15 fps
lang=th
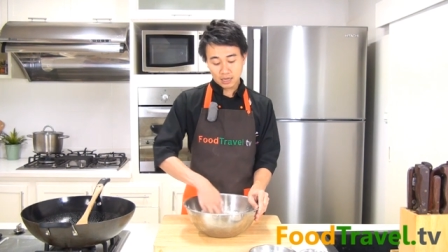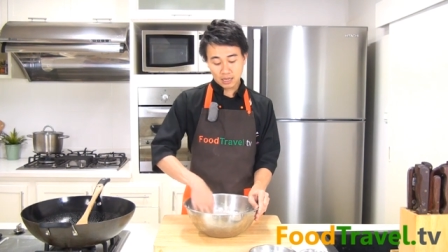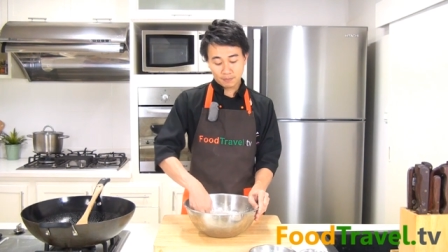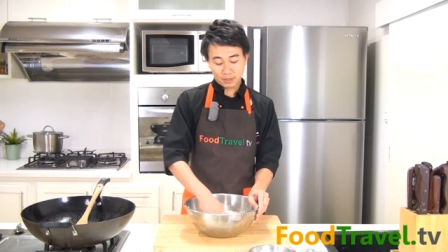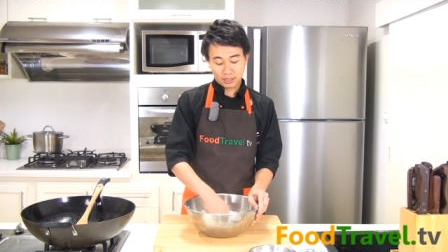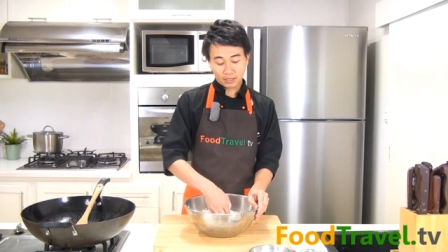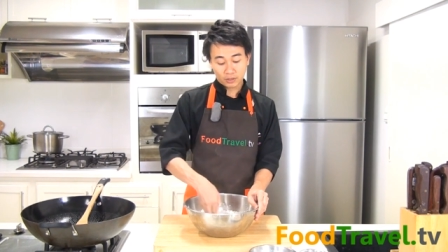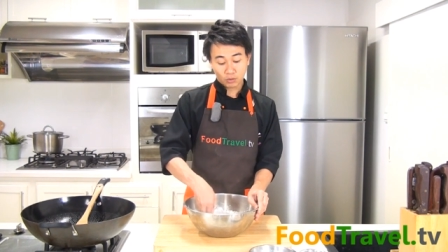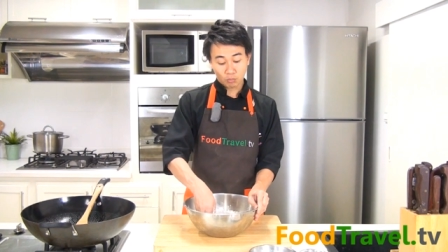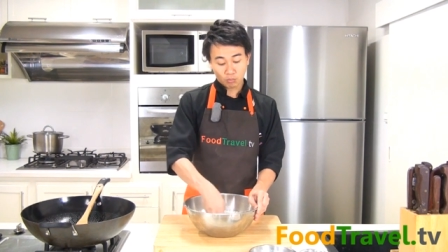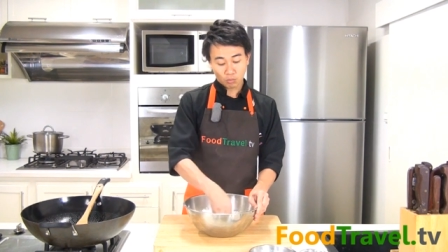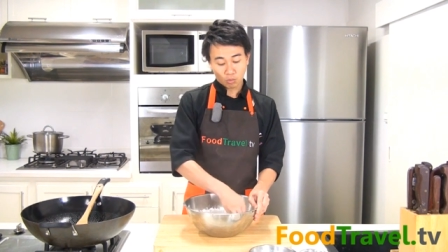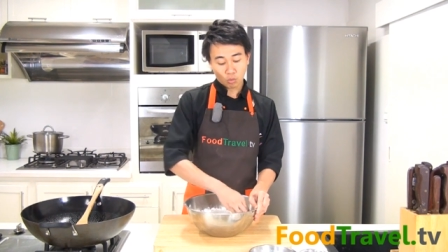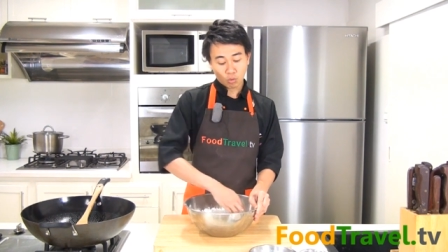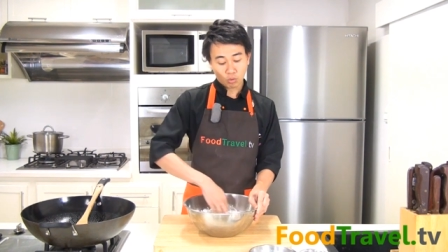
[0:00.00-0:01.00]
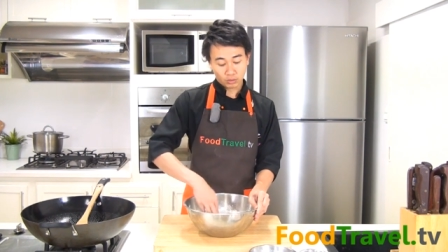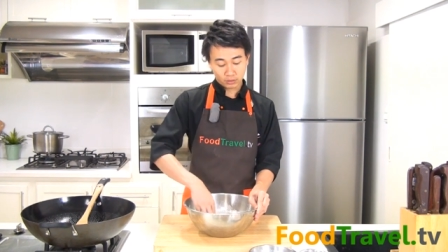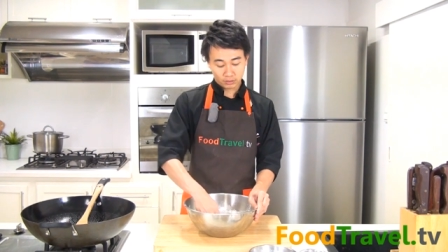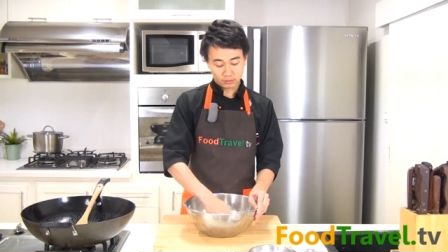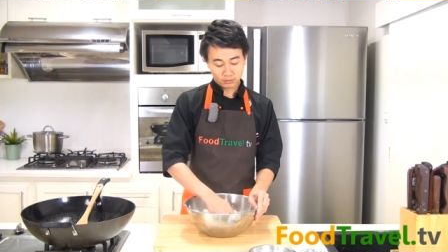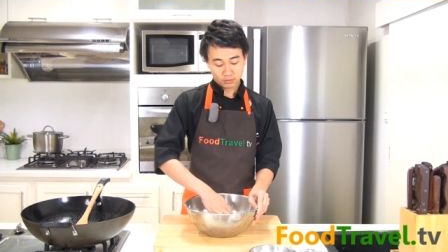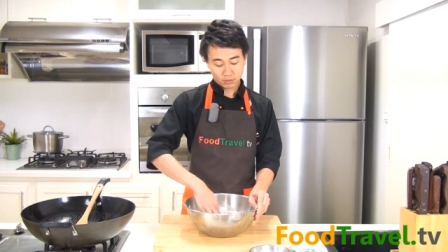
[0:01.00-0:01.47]
เลยเป็นขนมมงคล
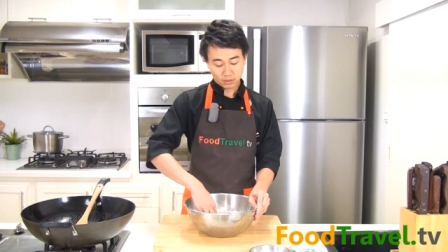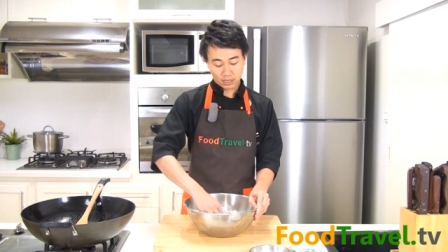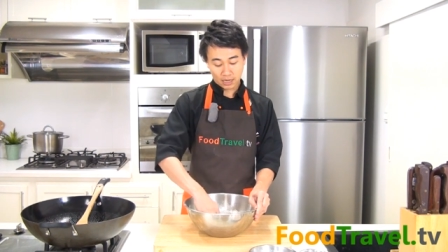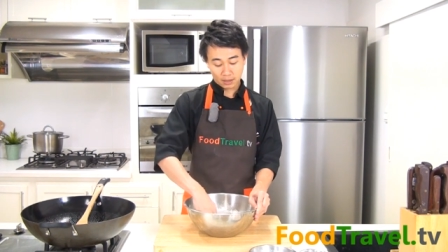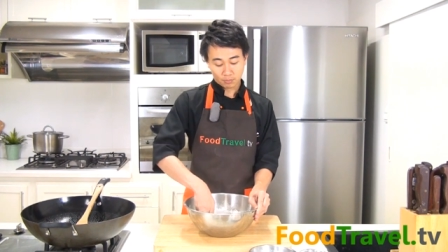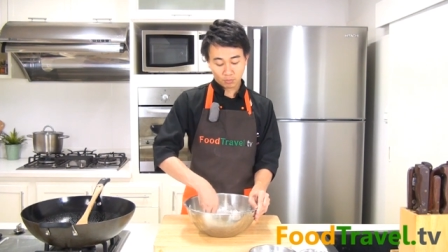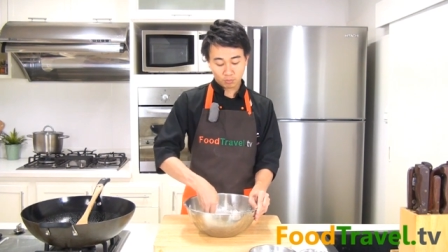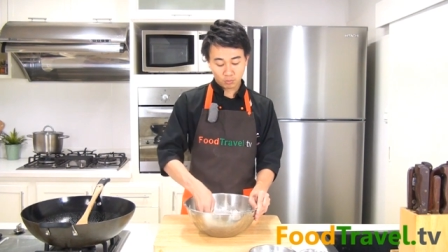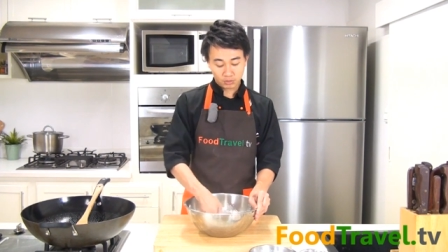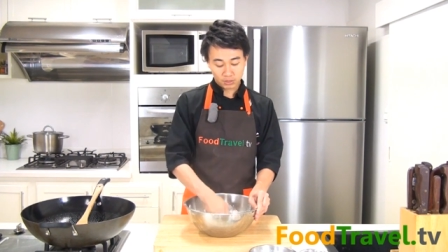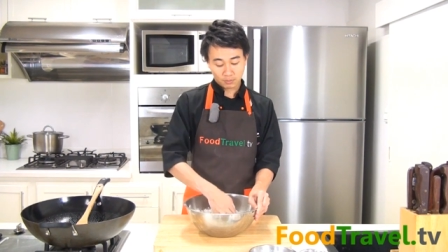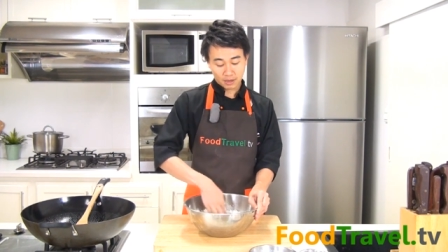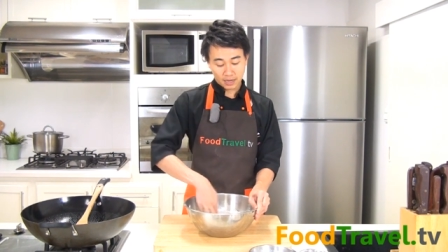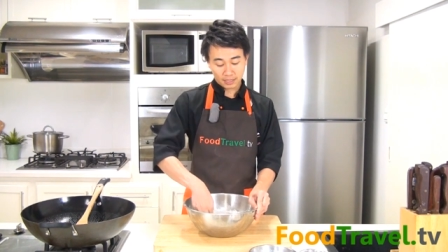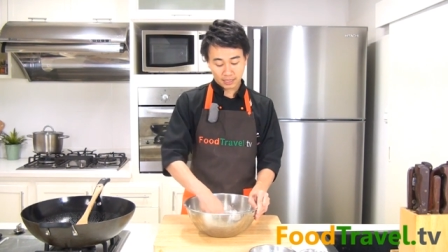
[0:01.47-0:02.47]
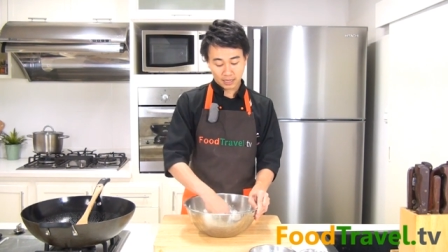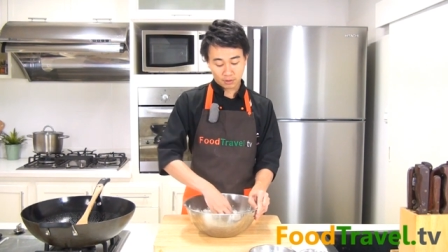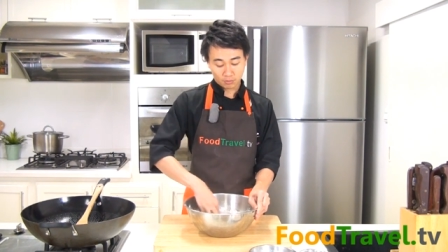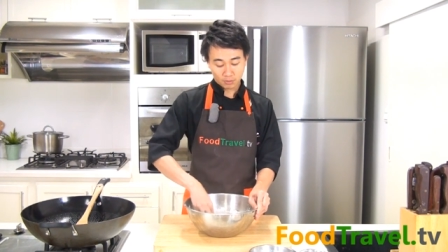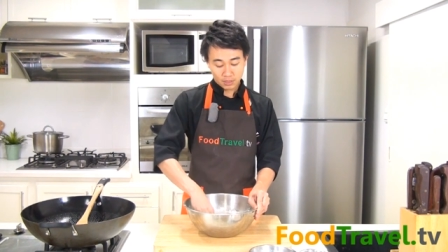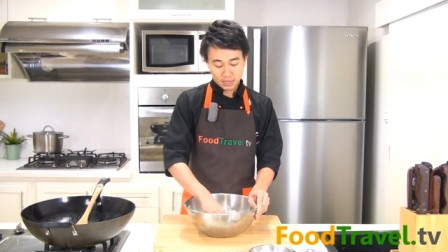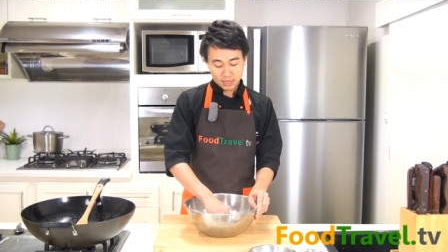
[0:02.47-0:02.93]
นะครับของพวกชาวบ้านเขา